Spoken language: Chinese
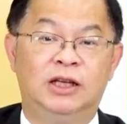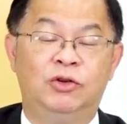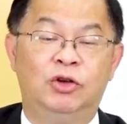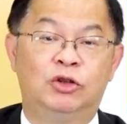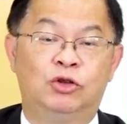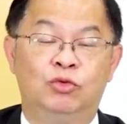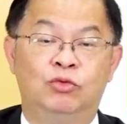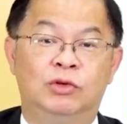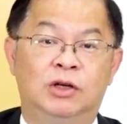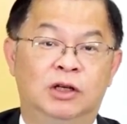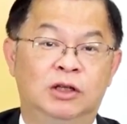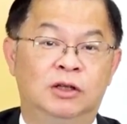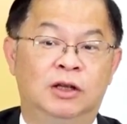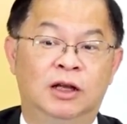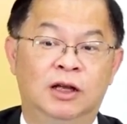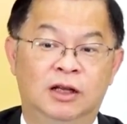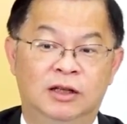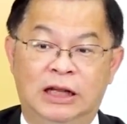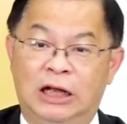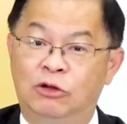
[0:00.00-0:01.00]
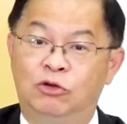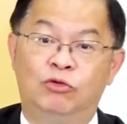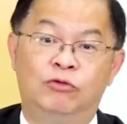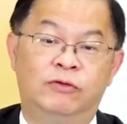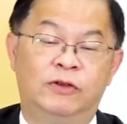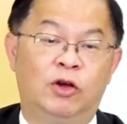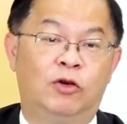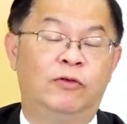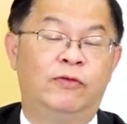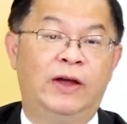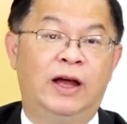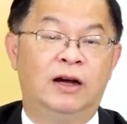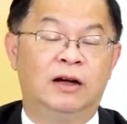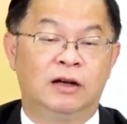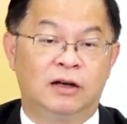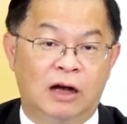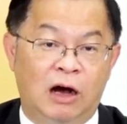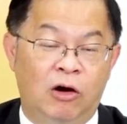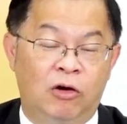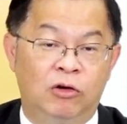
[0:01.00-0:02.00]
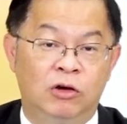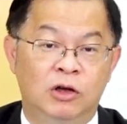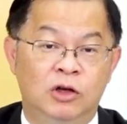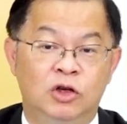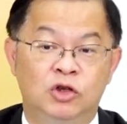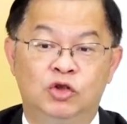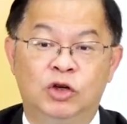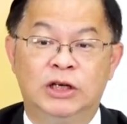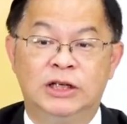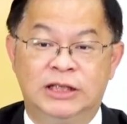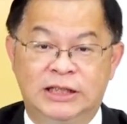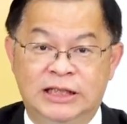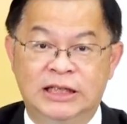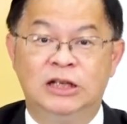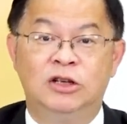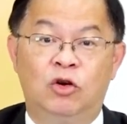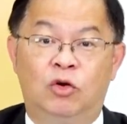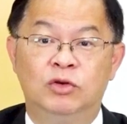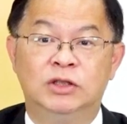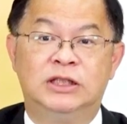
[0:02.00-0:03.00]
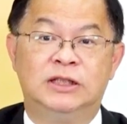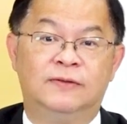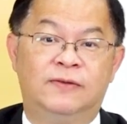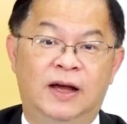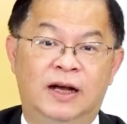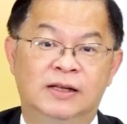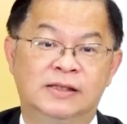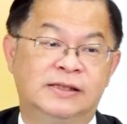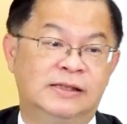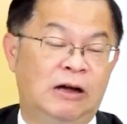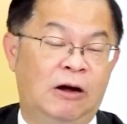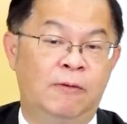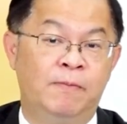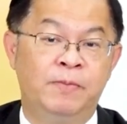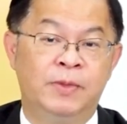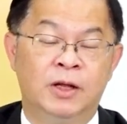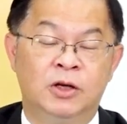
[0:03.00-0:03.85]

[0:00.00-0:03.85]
因为都跟难度都非常高，所以新供给非常少，